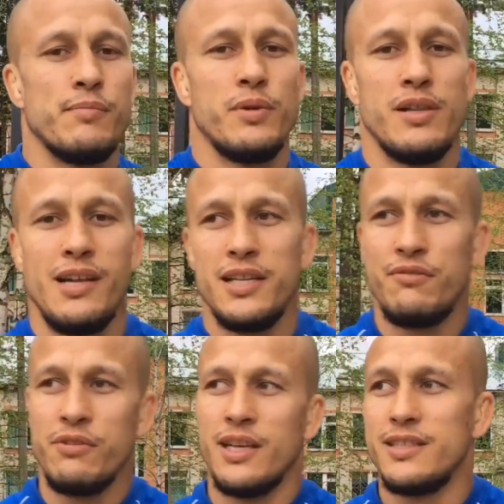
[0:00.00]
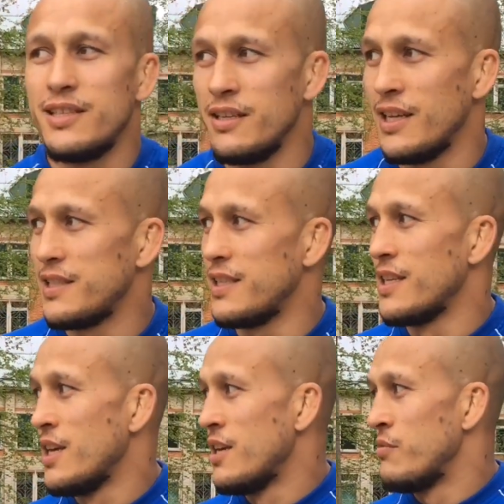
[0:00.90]
мне было лет 12-13.
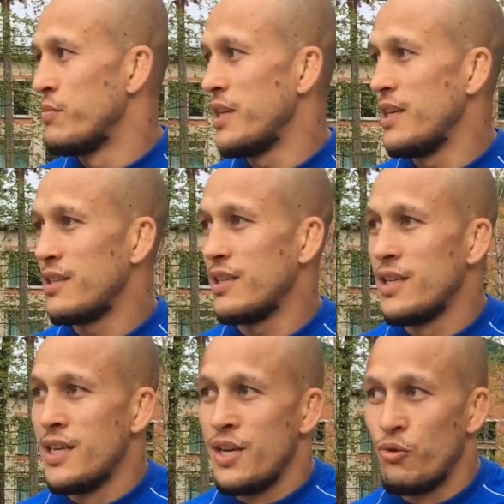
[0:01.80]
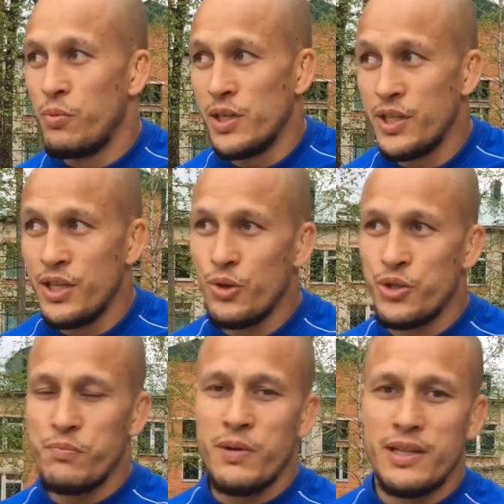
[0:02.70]
Мне это упражнение
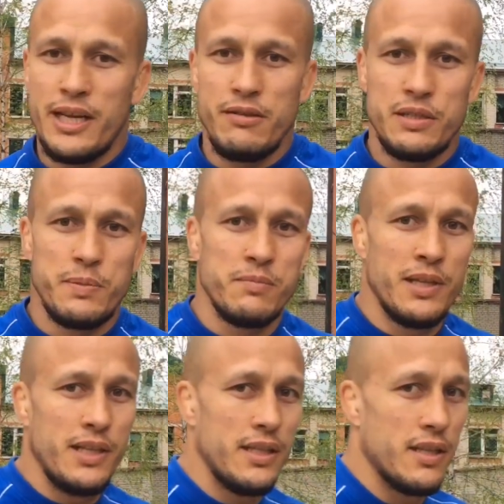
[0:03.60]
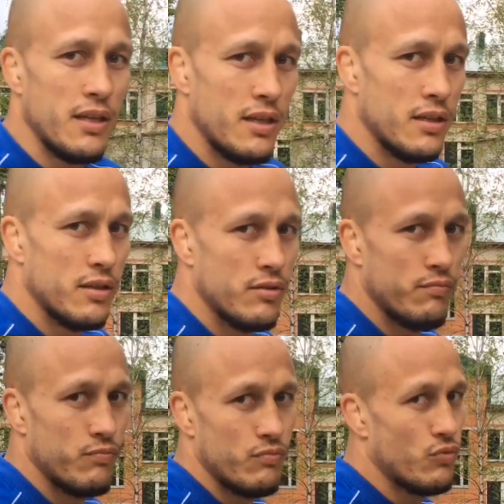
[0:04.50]
очень понравилось, посмотрите.
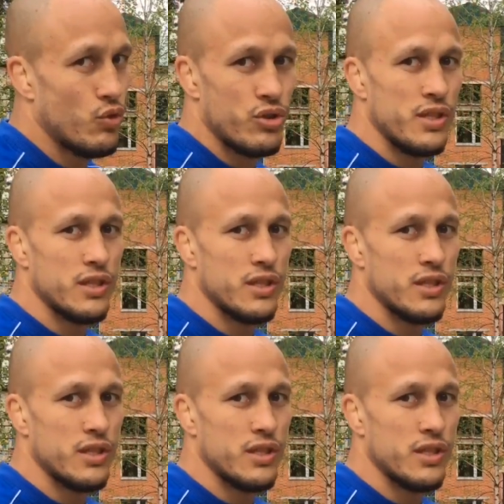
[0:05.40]
Тоже